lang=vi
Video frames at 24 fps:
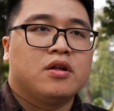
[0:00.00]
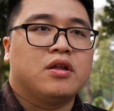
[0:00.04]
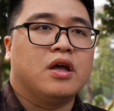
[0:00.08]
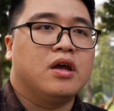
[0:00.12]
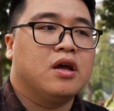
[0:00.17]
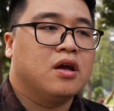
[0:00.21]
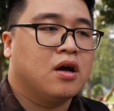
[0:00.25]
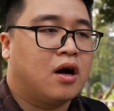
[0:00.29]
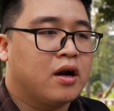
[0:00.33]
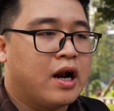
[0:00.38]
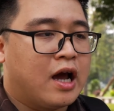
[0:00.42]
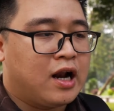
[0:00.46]

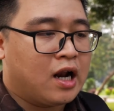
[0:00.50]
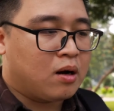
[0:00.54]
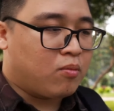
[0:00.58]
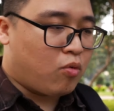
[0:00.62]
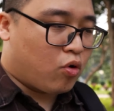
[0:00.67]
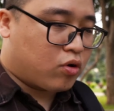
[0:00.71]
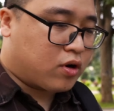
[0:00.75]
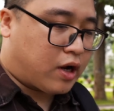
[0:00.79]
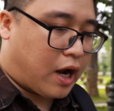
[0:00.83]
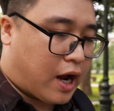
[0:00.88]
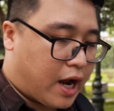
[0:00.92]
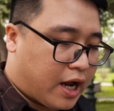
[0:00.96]
thì ờ, đấy là
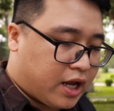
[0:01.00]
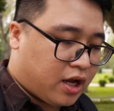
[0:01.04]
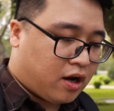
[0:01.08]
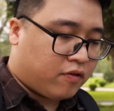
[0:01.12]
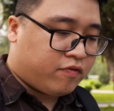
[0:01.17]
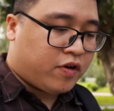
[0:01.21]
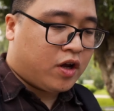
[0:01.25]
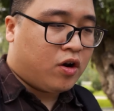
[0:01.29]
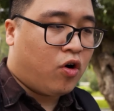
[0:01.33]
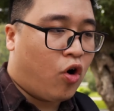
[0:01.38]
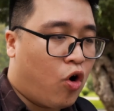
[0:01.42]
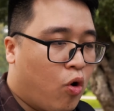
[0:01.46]
một cái
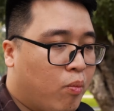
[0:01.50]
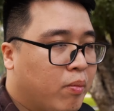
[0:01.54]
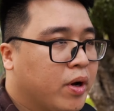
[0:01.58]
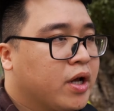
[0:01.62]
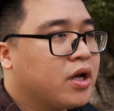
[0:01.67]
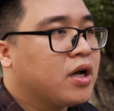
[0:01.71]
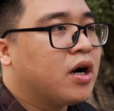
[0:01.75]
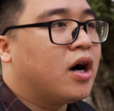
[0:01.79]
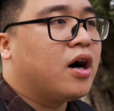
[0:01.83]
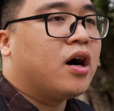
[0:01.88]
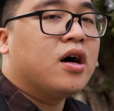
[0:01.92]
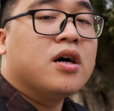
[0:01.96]
ờ, video
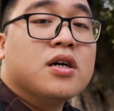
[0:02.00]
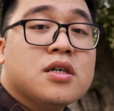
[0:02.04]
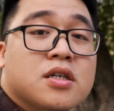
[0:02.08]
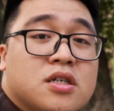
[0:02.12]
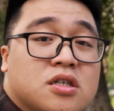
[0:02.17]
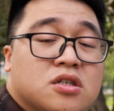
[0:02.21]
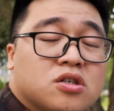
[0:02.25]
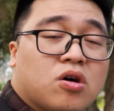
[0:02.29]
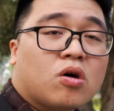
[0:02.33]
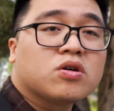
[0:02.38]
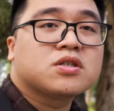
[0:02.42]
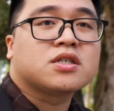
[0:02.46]
mình ờ,
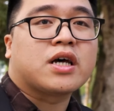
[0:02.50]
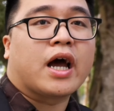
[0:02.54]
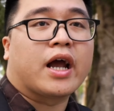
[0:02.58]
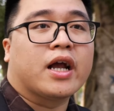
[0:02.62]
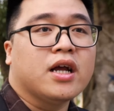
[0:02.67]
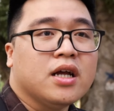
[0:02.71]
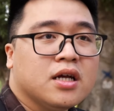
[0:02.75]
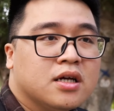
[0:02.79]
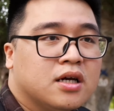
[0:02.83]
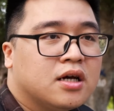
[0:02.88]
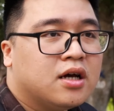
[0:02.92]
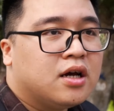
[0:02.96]
so
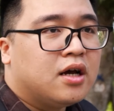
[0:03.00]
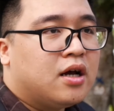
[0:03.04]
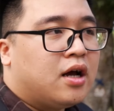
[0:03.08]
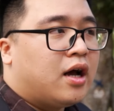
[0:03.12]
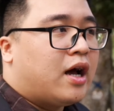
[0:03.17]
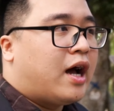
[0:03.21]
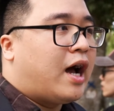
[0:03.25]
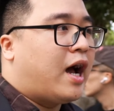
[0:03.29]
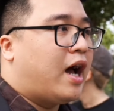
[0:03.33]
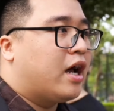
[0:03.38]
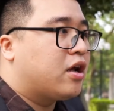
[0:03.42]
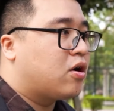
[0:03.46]
sánh
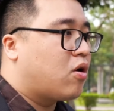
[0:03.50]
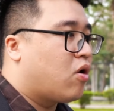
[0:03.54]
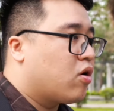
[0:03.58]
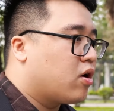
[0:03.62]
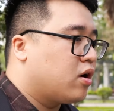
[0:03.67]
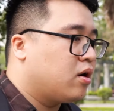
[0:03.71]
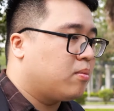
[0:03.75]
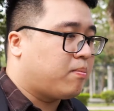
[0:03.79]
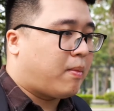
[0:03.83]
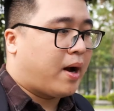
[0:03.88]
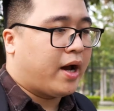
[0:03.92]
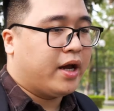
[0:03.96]
hai
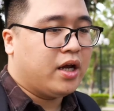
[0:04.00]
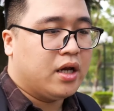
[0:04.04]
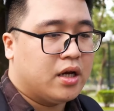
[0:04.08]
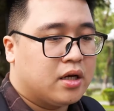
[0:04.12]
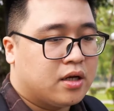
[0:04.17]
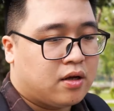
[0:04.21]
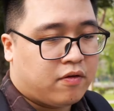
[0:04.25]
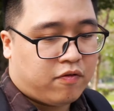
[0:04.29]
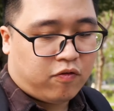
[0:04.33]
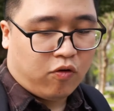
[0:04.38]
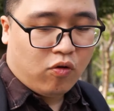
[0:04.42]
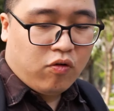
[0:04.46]
con máy
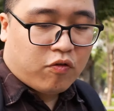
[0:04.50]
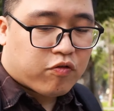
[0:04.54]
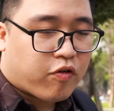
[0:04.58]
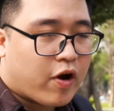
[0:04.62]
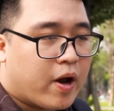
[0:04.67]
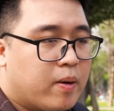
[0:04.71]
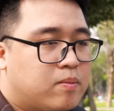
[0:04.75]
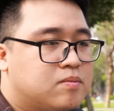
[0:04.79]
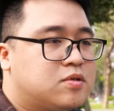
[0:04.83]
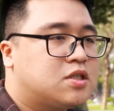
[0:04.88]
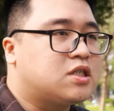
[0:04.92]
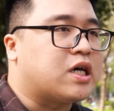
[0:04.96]
full
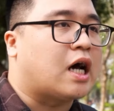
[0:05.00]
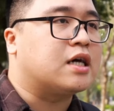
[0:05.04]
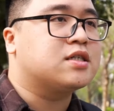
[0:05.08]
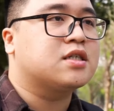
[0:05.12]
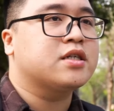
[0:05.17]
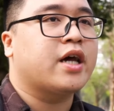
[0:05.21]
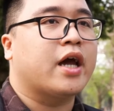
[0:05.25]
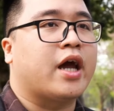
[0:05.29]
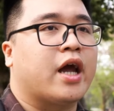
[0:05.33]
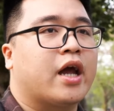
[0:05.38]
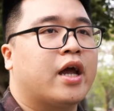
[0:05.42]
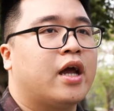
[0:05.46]
frame giá
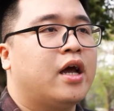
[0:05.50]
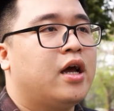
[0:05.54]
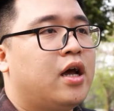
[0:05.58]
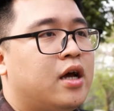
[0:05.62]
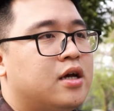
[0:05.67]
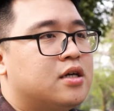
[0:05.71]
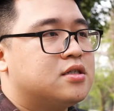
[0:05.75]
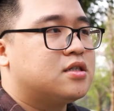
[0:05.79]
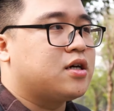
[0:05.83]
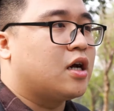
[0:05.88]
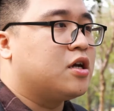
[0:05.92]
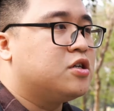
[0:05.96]
rẻ
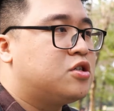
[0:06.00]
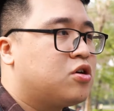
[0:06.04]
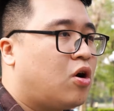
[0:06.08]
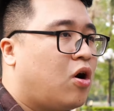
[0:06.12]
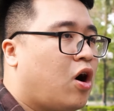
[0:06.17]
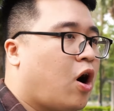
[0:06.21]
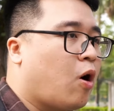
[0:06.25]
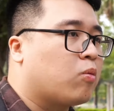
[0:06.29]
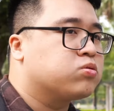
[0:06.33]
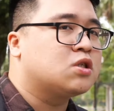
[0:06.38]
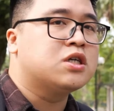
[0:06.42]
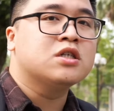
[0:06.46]
dành
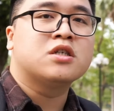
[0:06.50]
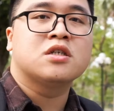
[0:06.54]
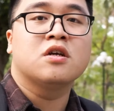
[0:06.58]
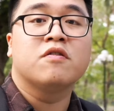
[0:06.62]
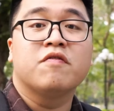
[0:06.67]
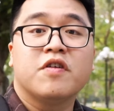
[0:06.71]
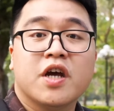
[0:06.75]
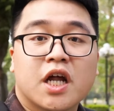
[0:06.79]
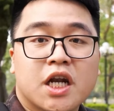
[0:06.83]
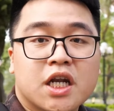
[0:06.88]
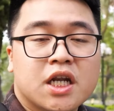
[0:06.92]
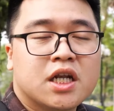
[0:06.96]
cho học sinh
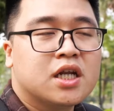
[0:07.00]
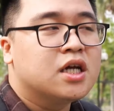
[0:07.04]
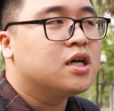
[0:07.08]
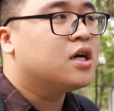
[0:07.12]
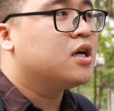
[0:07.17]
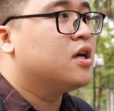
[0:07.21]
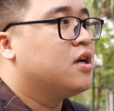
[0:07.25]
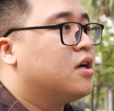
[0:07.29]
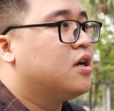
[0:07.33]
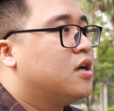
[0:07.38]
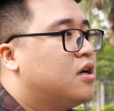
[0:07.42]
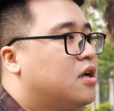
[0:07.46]
sinh viên
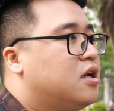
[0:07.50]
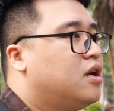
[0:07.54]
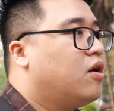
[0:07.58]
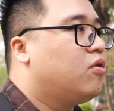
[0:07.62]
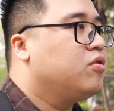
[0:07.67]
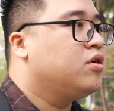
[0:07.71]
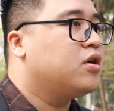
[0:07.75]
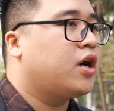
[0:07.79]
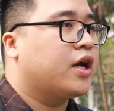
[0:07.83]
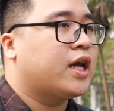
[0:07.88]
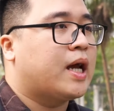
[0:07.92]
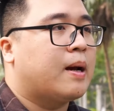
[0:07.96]
nếu
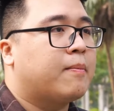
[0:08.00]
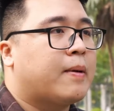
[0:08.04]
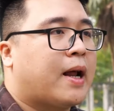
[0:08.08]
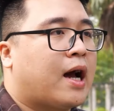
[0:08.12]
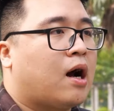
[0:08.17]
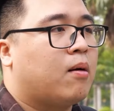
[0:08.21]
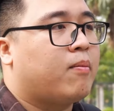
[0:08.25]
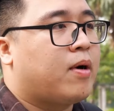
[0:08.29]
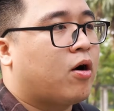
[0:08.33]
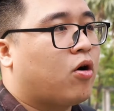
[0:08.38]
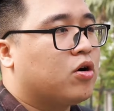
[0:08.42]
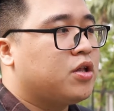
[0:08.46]
như anh em
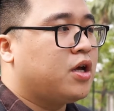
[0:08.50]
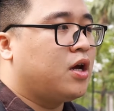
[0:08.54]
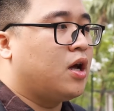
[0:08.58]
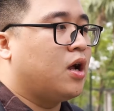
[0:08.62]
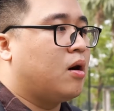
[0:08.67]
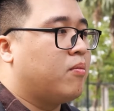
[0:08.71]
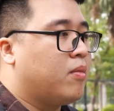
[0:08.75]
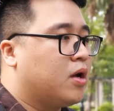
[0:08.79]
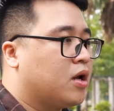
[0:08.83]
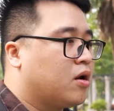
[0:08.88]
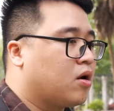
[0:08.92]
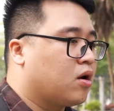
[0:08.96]
nào mà có thể
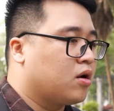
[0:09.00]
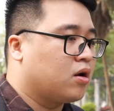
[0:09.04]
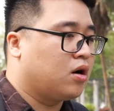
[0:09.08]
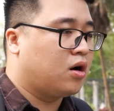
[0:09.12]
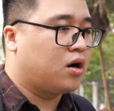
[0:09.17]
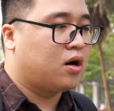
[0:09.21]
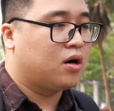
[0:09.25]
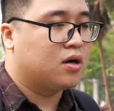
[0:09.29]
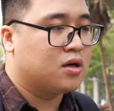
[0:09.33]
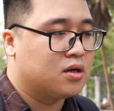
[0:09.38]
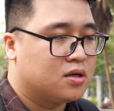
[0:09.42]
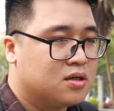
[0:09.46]
là mình
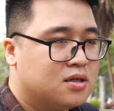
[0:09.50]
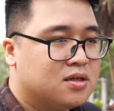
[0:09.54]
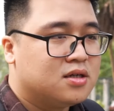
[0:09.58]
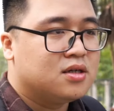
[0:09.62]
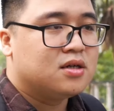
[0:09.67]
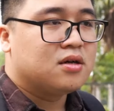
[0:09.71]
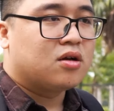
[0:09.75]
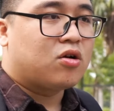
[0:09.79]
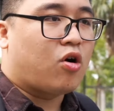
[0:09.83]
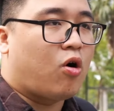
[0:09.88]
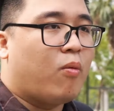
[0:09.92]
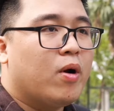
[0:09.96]

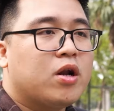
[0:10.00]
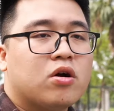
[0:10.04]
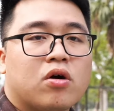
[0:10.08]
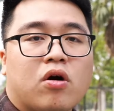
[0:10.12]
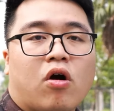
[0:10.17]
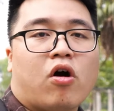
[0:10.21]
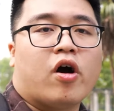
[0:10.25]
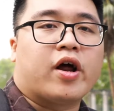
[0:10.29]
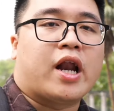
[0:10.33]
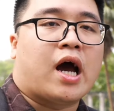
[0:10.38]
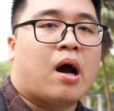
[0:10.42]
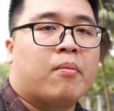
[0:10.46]
có bất cứ
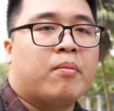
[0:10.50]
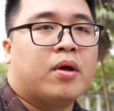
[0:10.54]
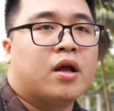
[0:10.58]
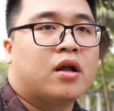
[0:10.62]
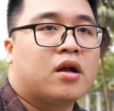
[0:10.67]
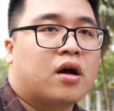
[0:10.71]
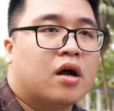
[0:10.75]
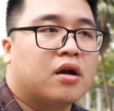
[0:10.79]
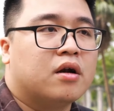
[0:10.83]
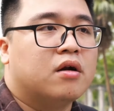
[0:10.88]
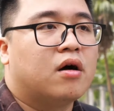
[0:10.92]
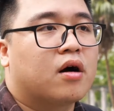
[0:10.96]
câu hỏi nào
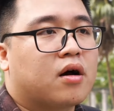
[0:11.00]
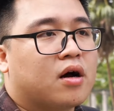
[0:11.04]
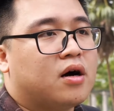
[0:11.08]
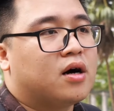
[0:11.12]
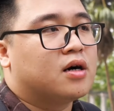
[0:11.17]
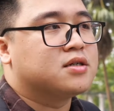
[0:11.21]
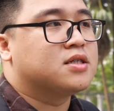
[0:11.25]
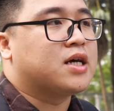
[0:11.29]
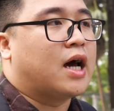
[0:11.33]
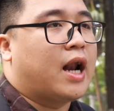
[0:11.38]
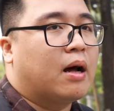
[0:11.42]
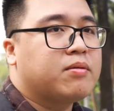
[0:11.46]
mình cần được
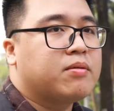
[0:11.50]
giải